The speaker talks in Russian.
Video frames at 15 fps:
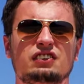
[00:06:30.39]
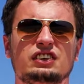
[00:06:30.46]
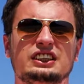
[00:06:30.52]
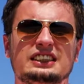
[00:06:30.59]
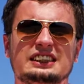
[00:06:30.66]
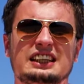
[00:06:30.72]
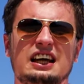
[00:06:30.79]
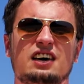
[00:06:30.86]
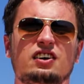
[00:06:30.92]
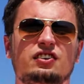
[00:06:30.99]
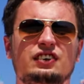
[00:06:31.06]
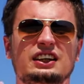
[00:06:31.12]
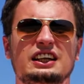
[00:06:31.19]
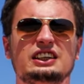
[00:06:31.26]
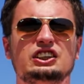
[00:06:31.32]
Владислава
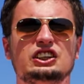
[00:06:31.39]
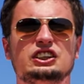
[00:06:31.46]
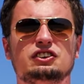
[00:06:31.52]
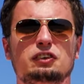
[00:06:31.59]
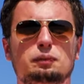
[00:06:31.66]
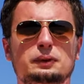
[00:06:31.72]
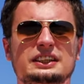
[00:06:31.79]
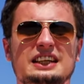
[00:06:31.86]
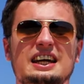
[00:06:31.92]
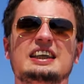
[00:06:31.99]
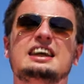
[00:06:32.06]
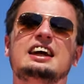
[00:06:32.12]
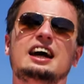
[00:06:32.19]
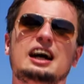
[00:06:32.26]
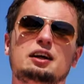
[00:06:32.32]
вы найдете в
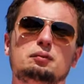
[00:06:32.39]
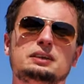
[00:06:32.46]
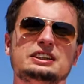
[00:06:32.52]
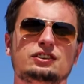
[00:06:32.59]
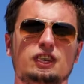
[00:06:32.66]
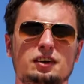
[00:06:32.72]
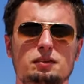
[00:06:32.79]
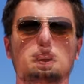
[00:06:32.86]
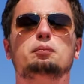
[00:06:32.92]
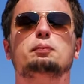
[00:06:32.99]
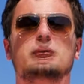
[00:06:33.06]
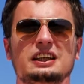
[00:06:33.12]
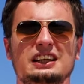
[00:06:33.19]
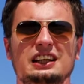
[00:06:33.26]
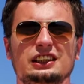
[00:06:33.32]
описании, а мы с вами
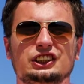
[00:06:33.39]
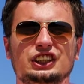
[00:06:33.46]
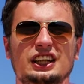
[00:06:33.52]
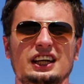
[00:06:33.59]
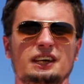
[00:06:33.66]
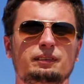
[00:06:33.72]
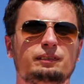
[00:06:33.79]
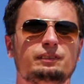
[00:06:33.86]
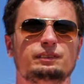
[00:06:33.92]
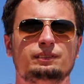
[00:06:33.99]
продолжаем.